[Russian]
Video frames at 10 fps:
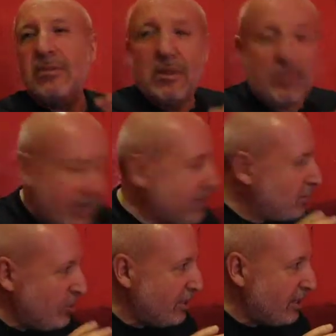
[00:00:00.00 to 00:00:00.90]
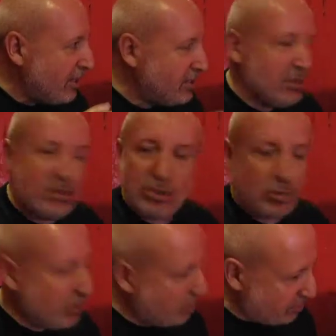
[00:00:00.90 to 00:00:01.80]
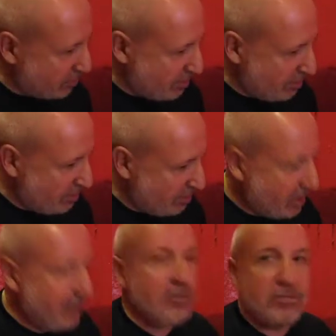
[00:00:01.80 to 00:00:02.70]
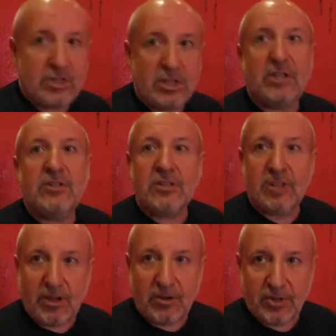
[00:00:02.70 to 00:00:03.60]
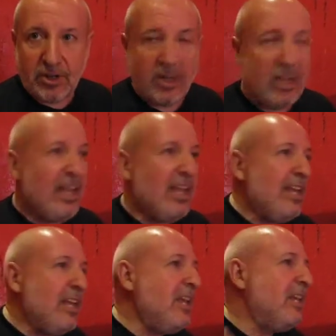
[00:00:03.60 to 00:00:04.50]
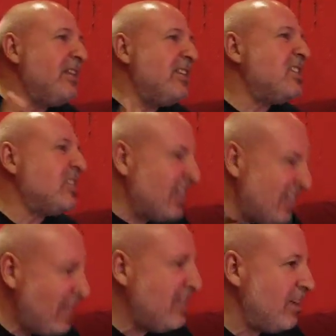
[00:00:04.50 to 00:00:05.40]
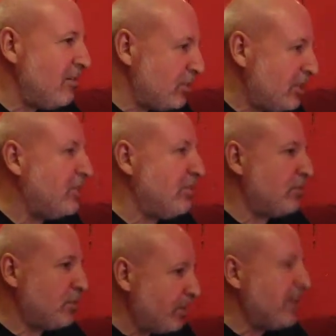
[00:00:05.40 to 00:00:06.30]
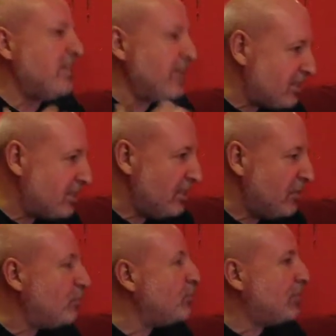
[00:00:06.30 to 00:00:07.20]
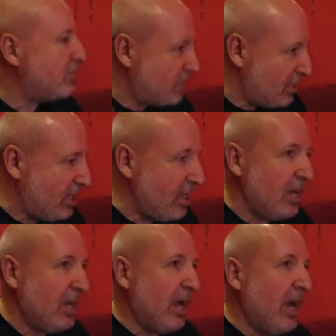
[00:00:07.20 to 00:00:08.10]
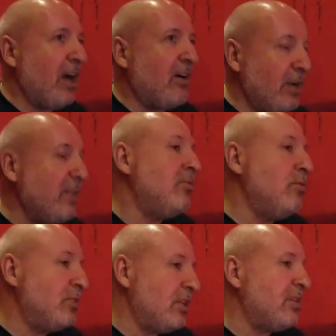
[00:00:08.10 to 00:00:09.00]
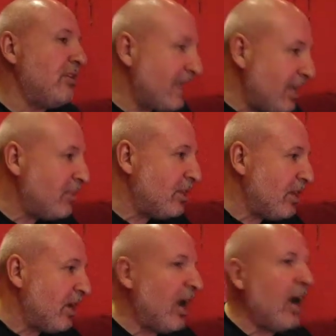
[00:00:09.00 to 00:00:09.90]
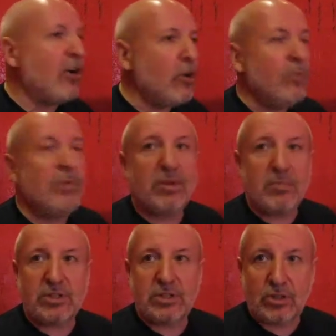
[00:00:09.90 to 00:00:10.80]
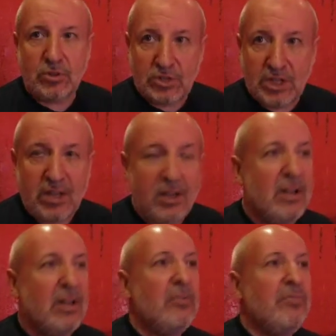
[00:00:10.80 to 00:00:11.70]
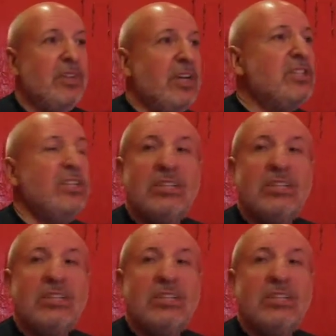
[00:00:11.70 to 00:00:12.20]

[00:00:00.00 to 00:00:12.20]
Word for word: и поэтому они разные, ничего подобного. Они все одинаковые. И настроения вот эти вот протестные, бунтовские, охватывают одновременно огромные массы людей, даже не